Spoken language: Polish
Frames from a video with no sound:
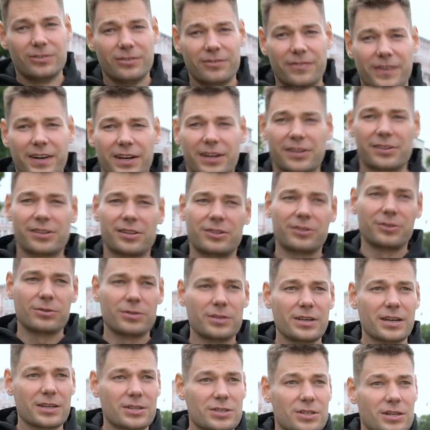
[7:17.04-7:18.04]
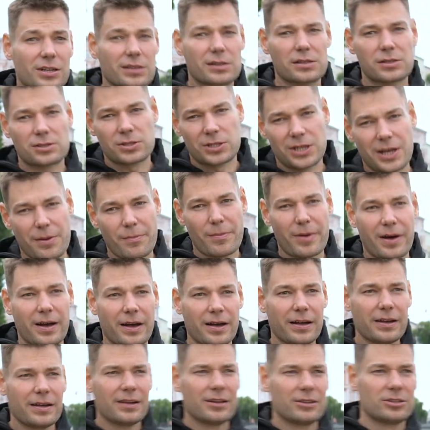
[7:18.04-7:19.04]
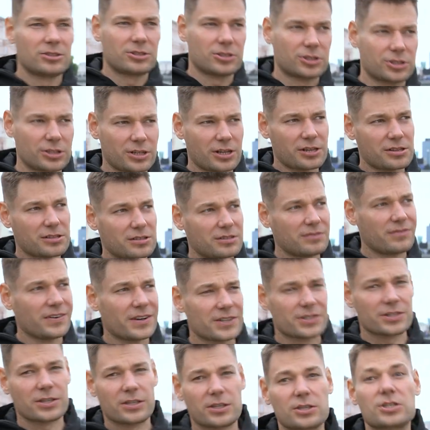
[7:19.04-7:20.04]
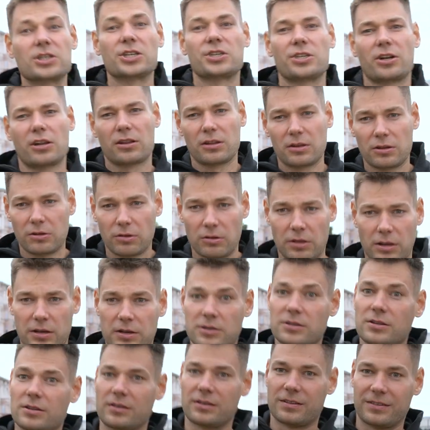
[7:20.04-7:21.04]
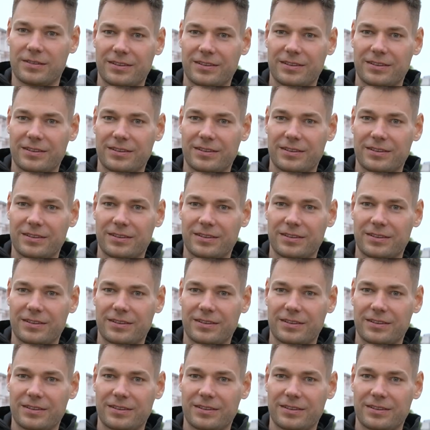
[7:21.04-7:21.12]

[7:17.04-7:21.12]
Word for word: dwa razy trudniejsze, z trzema trzy razy dwa, sześć, sześć razy trudniejsze.